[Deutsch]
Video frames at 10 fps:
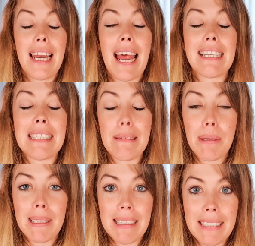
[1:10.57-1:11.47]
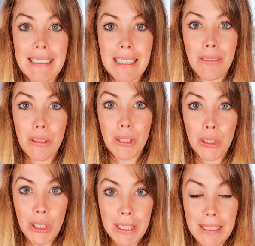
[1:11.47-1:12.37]
lasse ich mir das Ganze natürlich
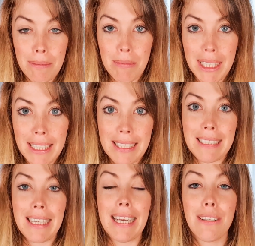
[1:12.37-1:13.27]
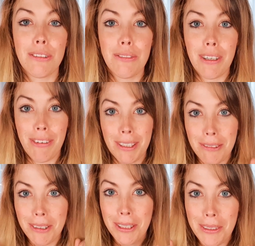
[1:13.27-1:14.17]
trotzdem nicht entgehen und wir
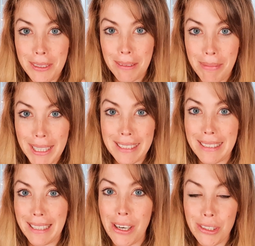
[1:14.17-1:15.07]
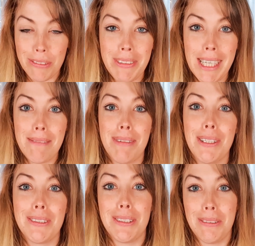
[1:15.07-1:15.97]
versuchen unser Bestes auch schon wieder im
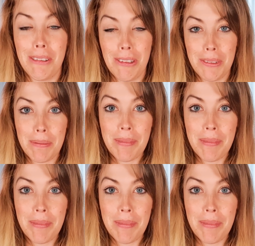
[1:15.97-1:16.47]
Pausezyklus.